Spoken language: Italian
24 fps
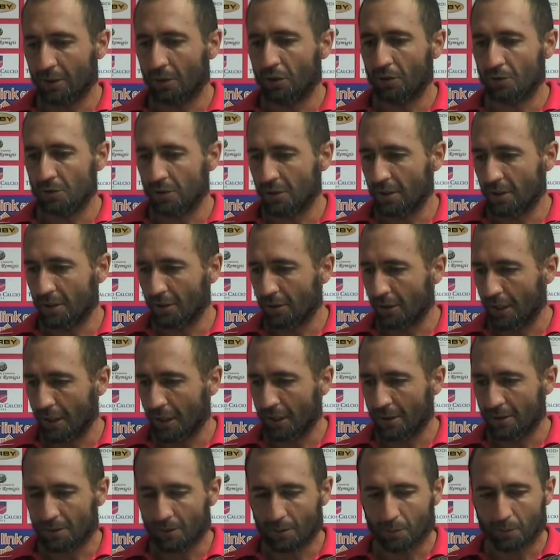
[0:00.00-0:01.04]
Oggi non è
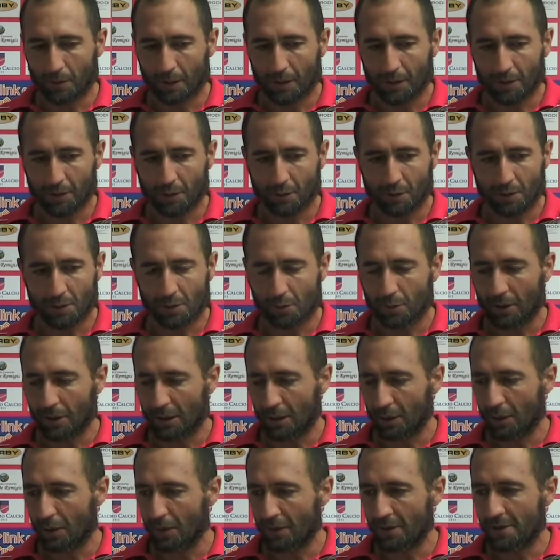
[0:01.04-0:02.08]
che stavo parlando di una squadra che
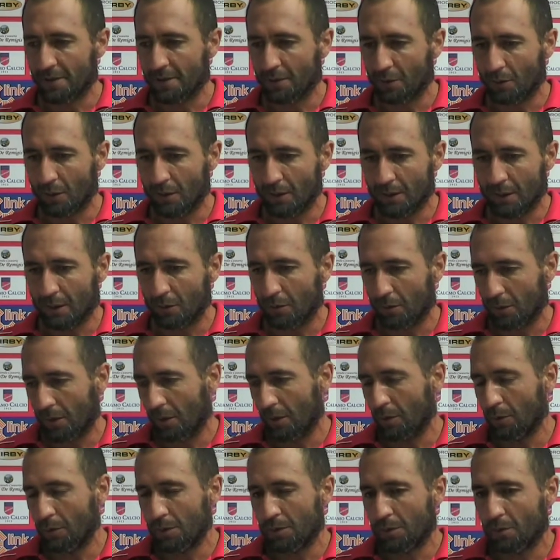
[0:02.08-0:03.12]
non avesse qualità, però
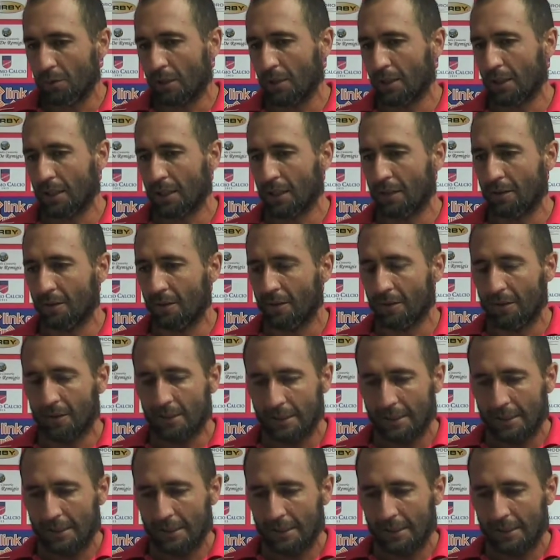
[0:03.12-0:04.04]
era una squadra che aveva